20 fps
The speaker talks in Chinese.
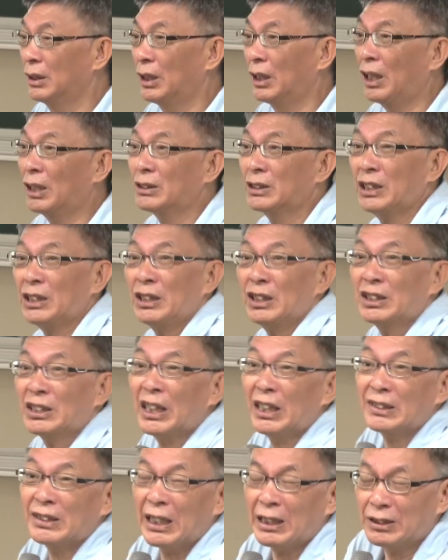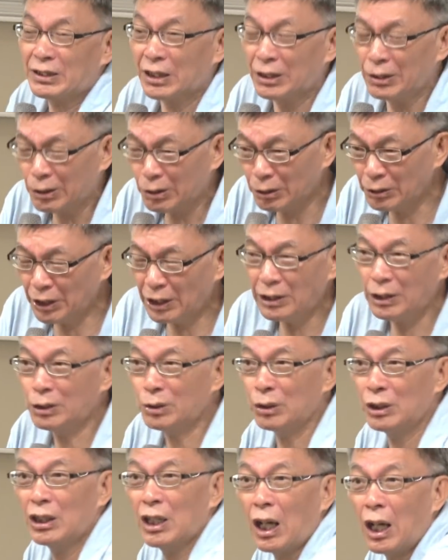然后底下在正中间一
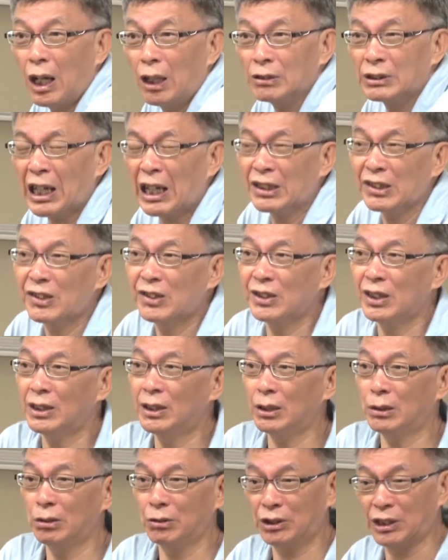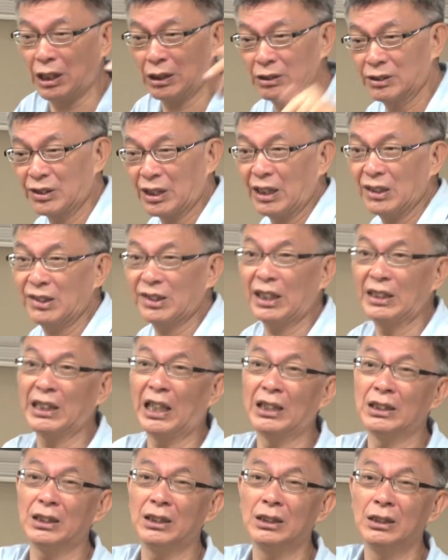去一个好大的世界地图，讲鲨鱼在
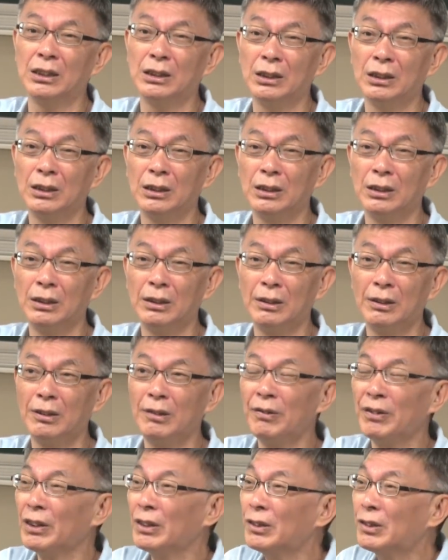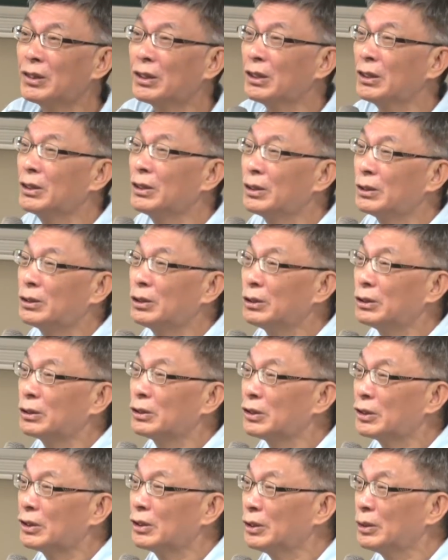哪里？这
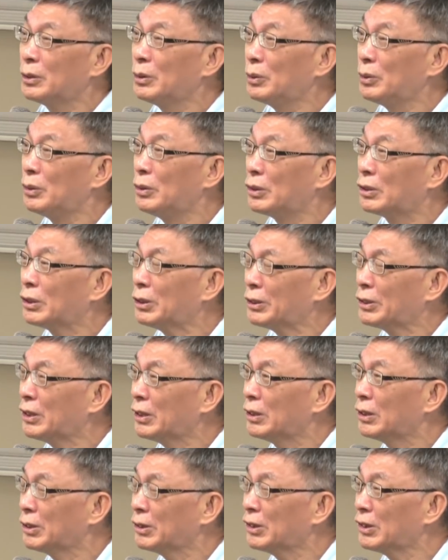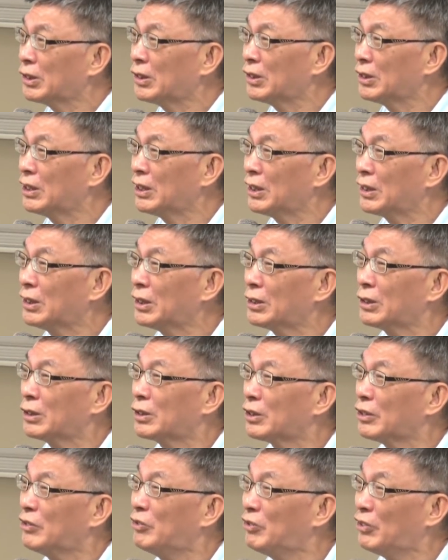就是宇宙，这就是世界，这就
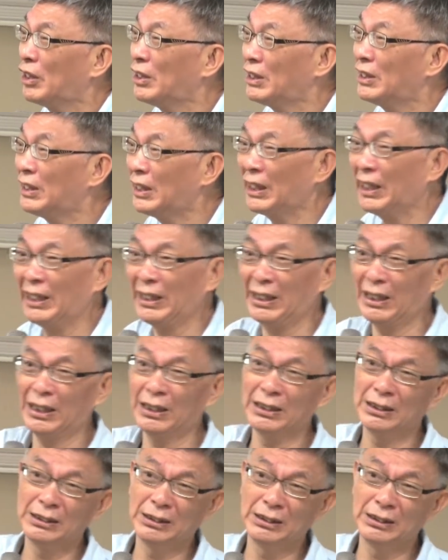是分类啊！